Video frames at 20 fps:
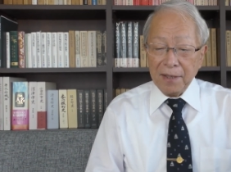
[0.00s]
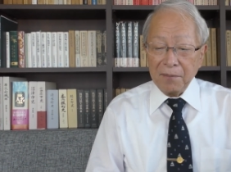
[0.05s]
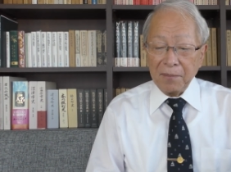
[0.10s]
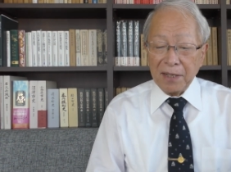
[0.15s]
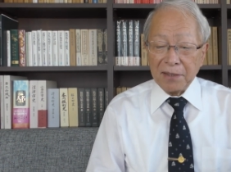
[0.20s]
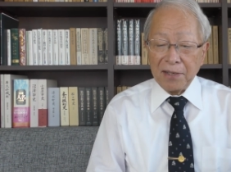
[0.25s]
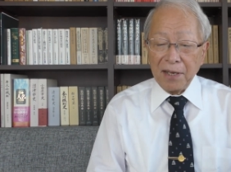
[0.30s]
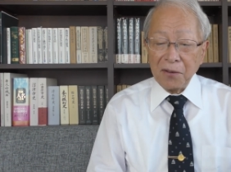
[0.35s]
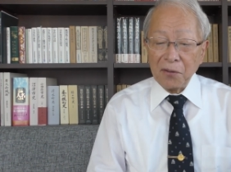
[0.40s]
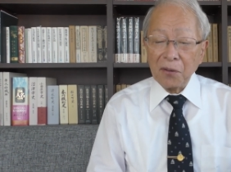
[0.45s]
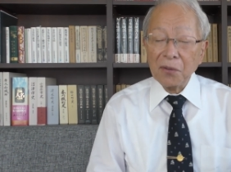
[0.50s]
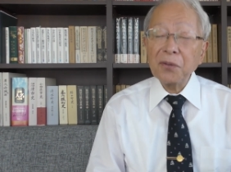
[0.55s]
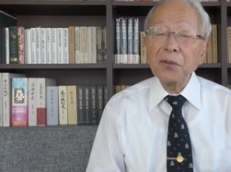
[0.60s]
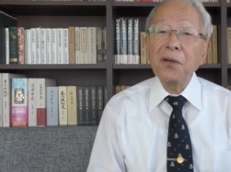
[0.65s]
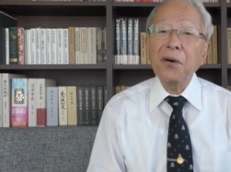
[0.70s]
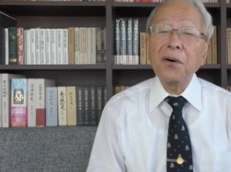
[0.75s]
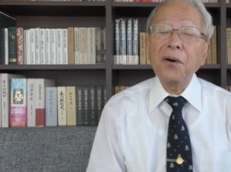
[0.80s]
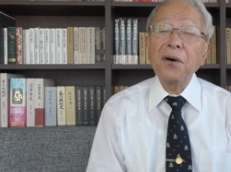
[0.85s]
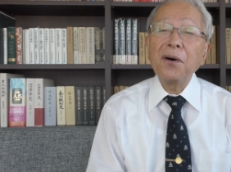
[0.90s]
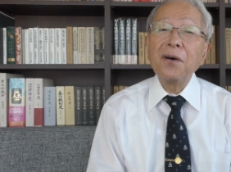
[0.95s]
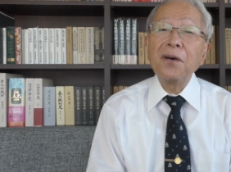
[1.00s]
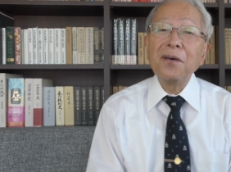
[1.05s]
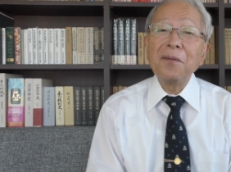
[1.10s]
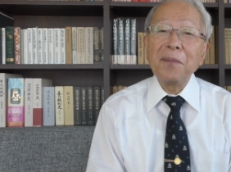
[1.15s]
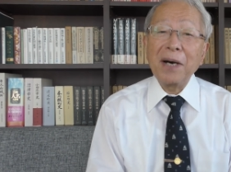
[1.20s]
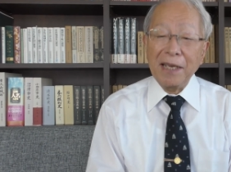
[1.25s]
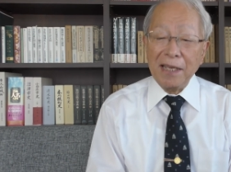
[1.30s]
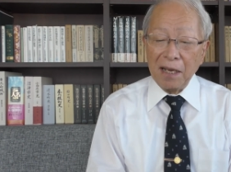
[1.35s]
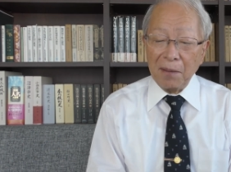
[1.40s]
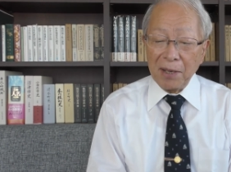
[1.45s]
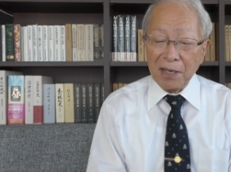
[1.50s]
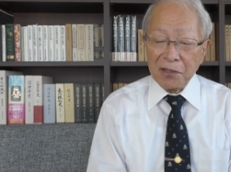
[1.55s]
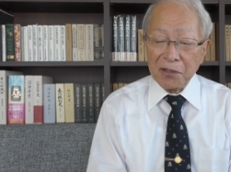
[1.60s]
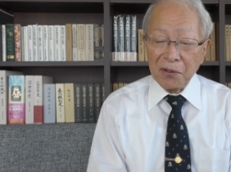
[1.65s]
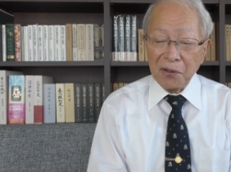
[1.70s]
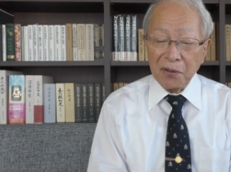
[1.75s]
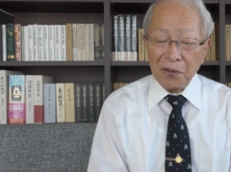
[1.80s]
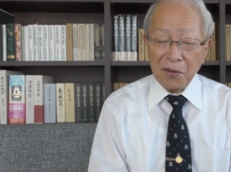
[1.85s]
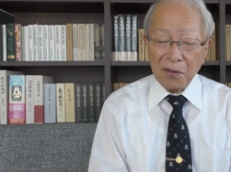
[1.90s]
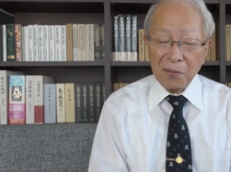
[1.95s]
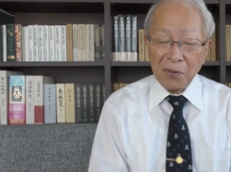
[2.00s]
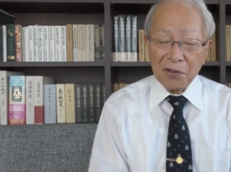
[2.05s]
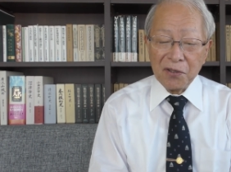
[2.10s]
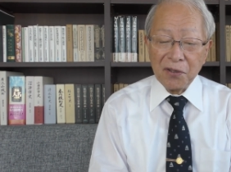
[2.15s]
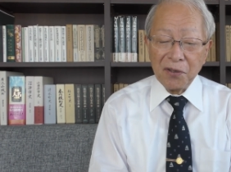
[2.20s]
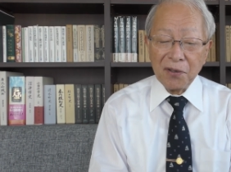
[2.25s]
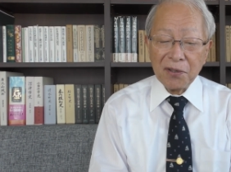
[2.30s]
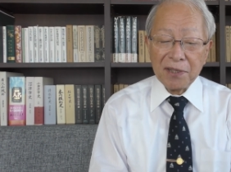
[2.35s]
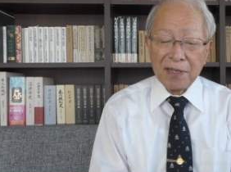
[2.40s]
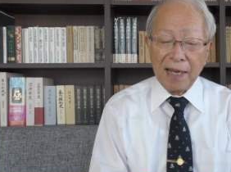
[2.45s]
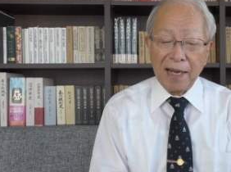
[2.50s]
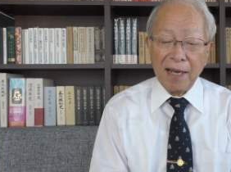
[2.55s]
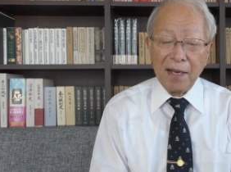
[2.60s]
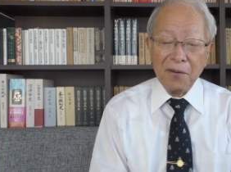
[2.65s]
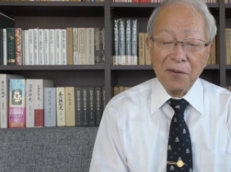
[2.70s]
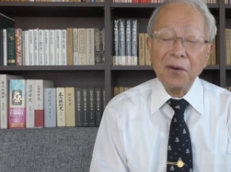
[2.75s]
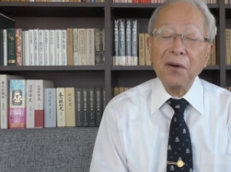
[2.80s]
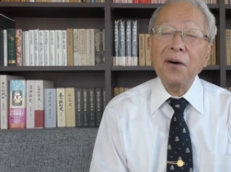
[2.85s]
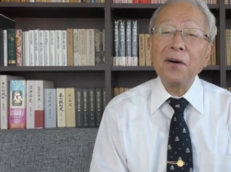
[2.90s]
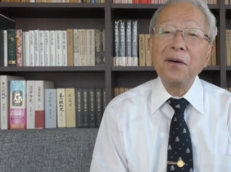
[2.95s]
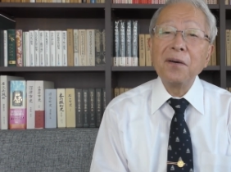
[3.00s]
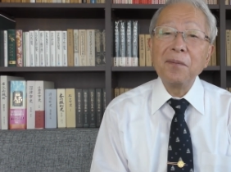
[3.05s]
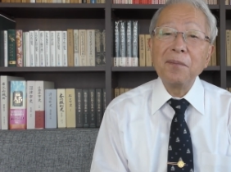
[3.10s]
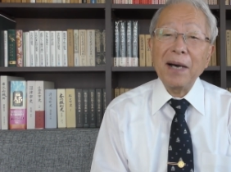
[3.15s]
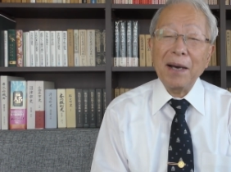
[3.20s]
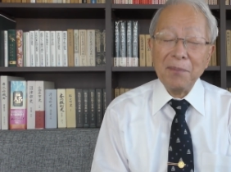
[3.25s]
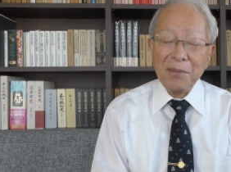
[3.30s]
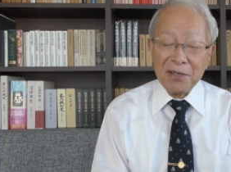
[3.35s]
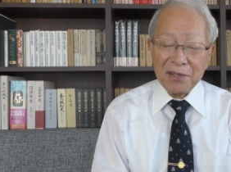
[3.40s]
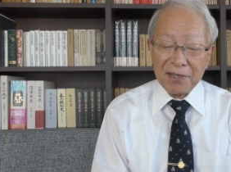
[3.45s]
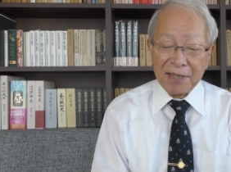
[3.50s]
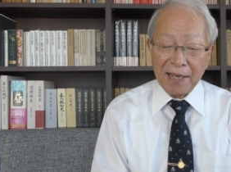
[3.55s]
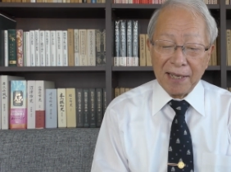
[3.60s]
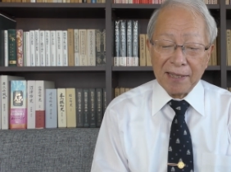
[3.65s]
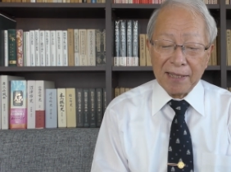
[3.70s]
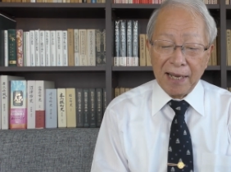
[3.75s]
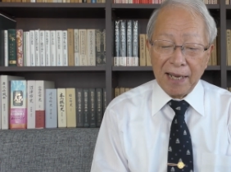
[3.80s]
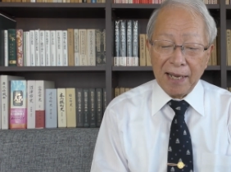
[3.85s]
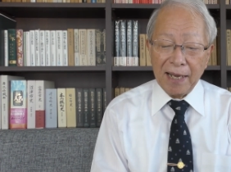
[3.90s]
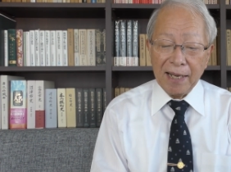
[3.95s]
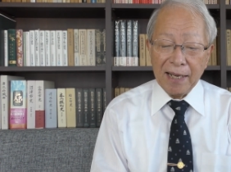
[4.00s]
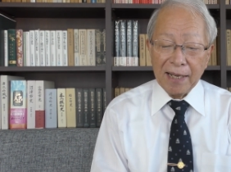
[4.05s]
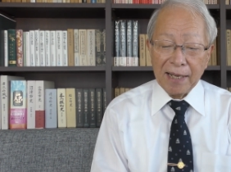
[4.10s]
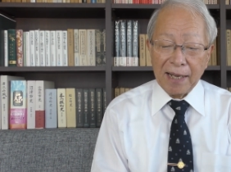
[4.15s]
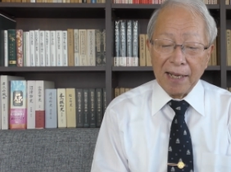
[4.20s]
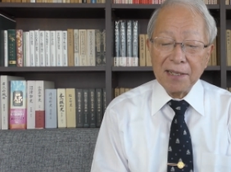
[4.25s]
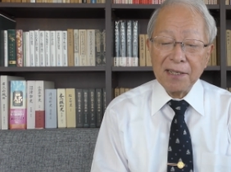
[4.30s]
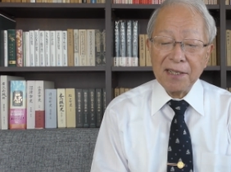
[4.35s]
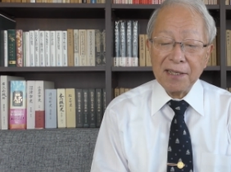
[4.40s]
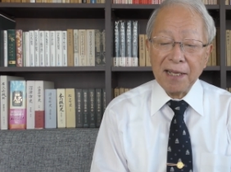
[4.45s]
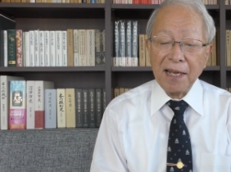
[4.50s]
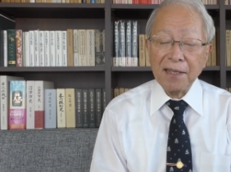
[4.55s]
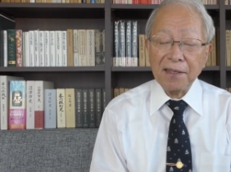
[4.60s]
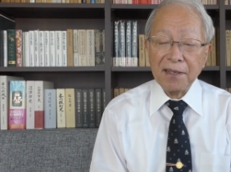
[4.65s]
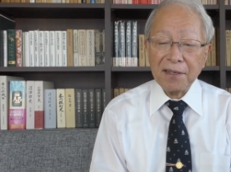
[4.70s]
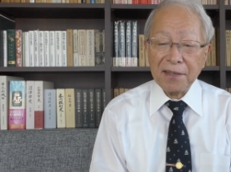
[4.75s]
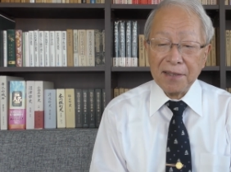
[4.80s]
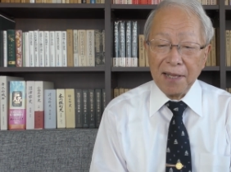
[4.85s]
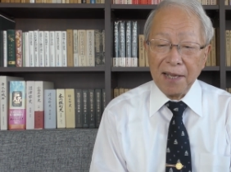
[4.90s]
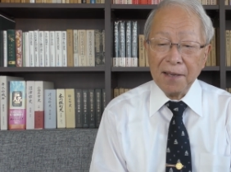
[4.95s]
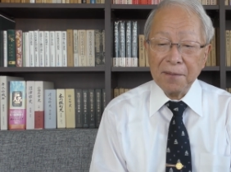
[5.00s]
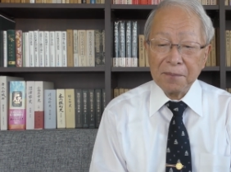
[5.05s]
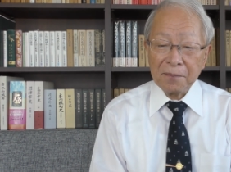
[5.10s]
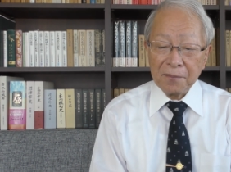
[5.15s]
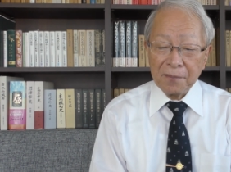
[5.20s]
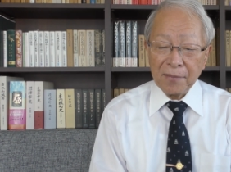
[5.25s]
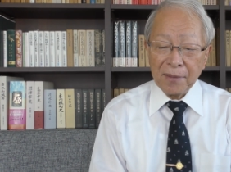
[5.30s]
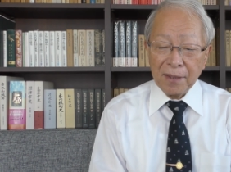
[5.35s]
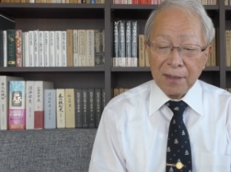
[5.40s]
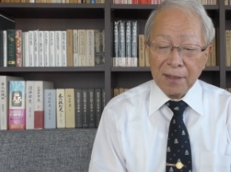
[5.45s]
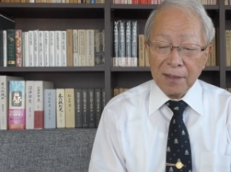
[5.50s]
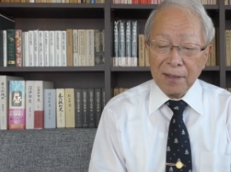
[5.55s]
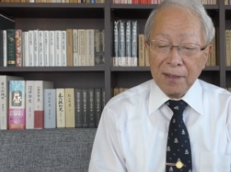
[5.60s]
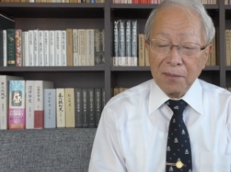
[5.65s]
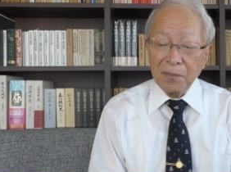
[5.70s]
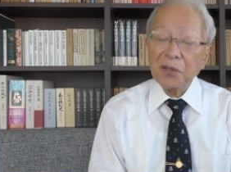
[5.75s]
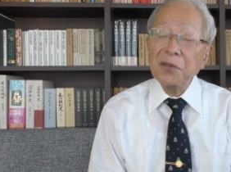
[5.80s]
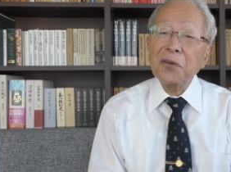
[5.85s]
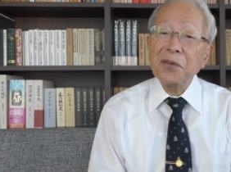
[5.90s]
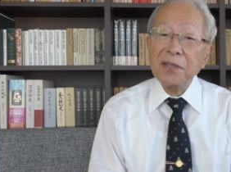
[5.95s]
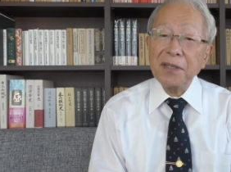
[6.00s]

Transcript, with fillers: まあ、戦国の、まあ、山城の面白さを、まあ、見つけた感じなんですね、まあ、そ